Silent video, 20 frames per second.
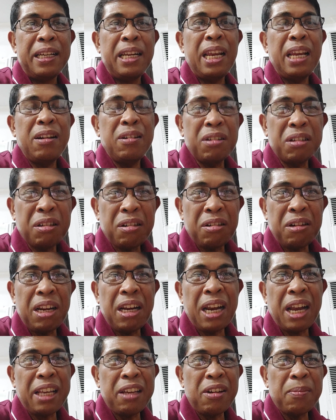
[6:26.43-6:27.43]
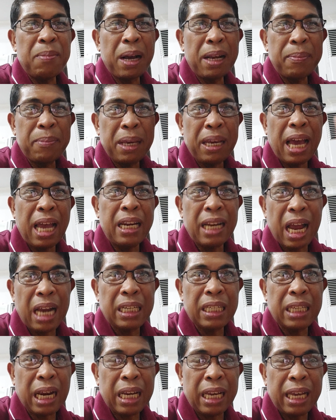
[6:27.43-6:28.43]
Negosyo nila yung magbigay
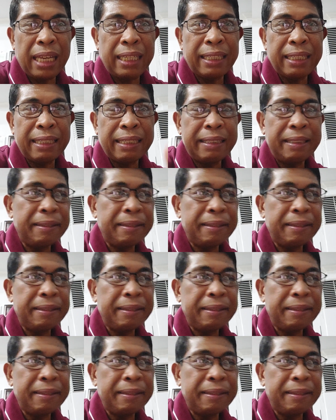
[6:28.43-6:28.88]
ng sakit.